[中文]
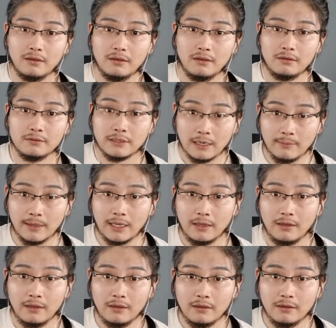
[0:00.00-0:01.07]
你知道吗？
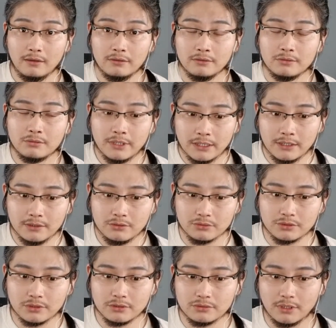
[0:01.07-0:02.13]
所以就
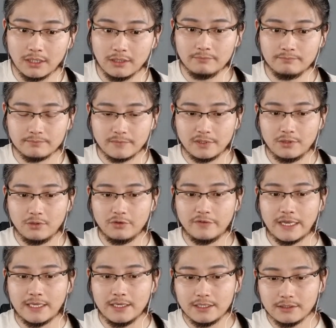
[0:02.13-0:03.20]
是说，你会发现一个